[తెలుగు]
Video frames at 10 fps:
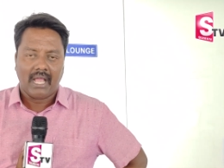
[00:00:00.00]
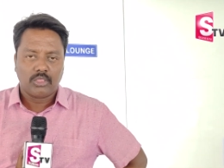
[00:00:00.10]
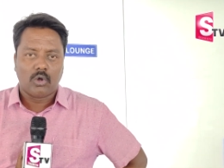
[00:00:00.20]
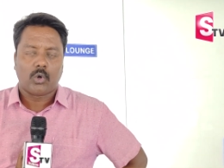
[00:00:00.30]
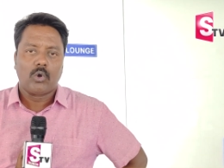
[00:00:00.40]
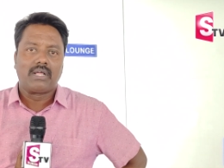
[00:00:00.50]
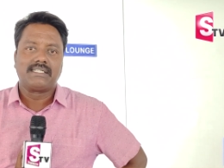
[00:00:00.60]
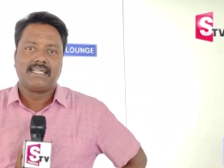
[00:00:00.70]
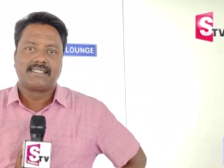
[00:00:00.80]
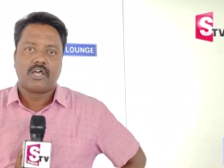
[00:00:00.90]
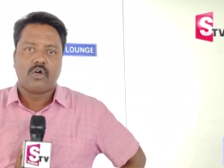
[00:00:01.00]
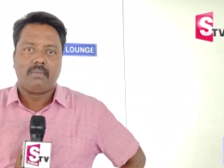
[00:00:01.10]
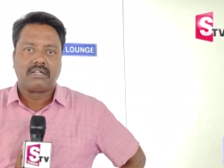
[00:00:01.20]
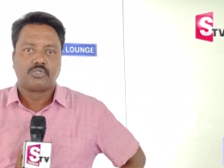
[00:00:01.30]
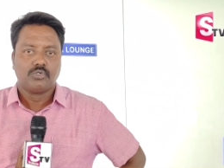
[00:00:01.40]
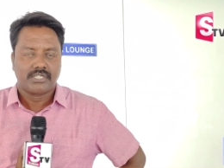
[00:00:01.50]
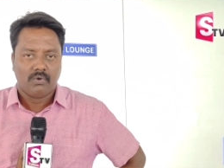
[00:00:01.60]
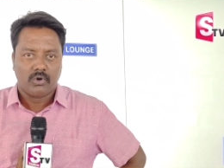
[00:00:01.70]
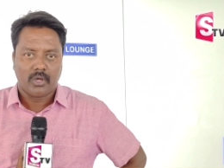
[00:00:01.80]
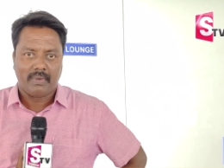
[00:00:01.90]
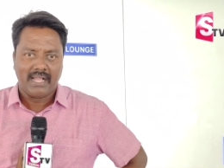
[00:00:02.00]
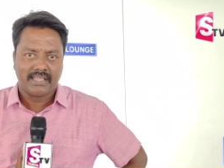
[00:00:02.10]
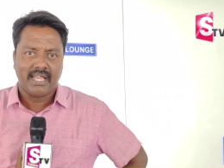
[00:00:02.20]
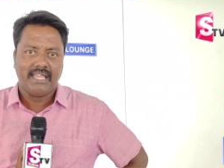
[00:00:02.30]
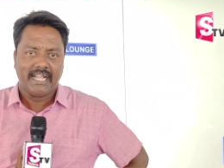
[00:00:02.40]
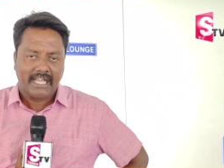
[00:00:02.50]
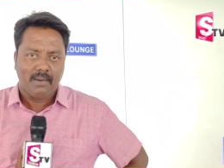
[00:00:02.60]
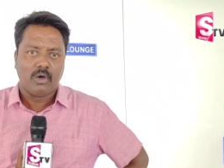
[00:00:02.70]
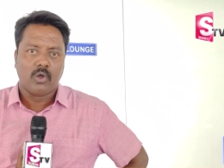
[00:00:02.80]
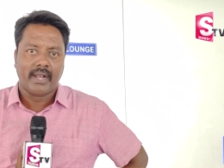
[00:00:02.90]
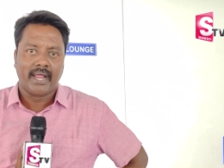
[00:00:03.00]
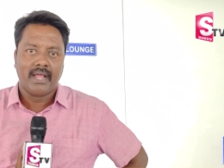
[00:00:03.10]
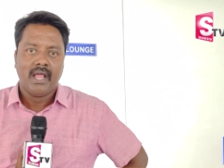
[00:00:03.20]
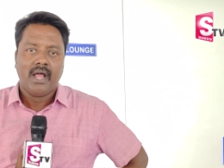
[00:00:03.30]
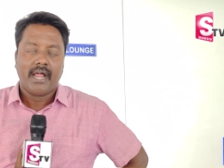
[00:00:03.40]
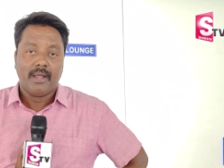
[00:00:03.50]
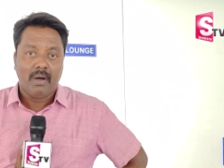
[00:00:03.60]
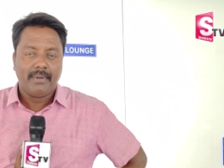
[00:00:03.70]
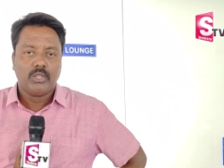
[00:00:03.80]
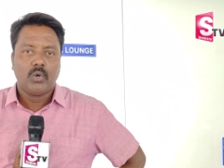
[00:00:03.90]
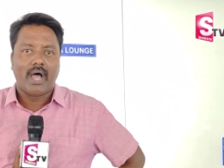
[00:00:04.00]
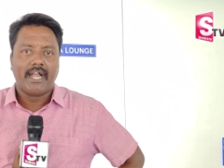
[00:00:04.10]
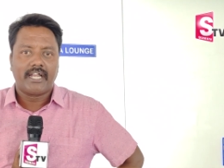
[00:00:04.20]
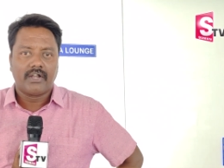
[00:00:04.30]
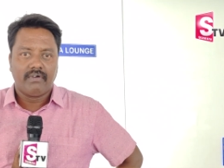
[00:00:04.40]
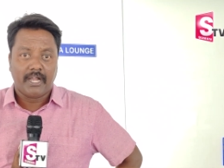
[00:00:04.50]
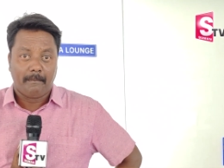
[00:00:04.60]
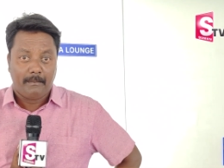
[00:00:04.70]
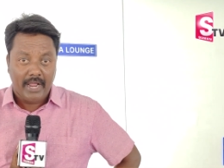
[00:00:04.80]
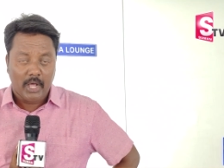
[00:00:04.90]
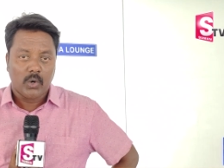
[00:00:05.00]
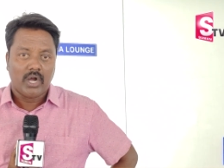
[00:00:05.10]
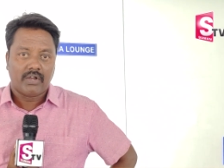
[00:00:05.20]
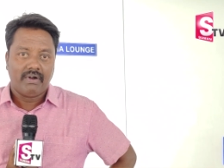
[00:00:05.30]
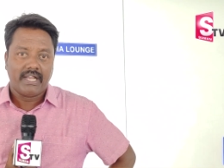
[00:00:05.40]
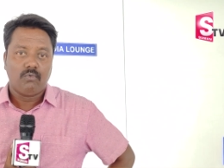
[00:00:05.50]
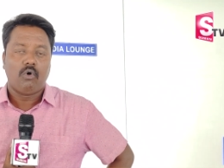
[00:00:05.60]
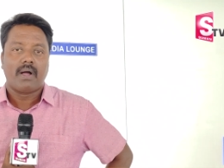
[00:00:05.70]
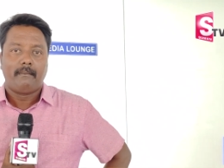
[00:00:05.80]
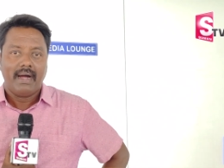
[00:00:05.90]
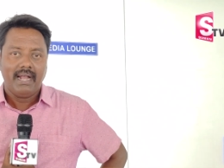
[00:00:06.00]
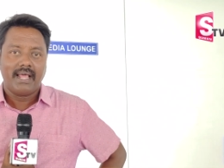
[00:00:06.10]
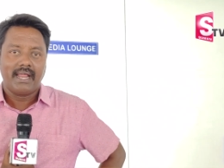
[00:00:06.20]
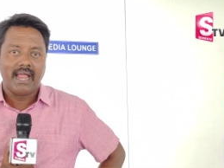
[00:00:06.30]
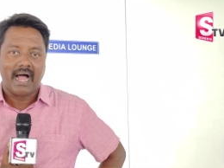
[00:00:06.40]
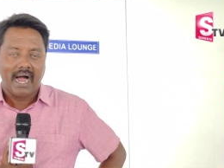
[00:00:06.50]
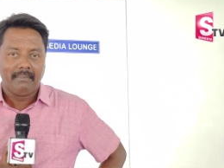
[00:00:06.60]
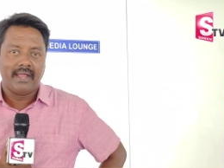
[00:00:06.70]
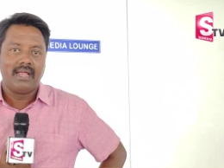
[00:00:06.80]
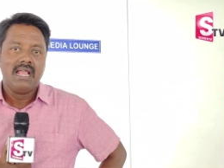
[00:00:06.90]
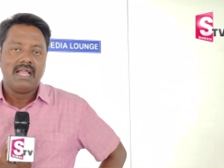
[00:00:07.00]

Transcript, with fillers: ఎంతో ట్రోల్గా చేశారో మనం చూసే ఉంటాం అయితే ఈ క్రమంలోనే హిమబిందు అనేటటువంటి పేరున్నటువంటి ఒక మహిళని ఆమె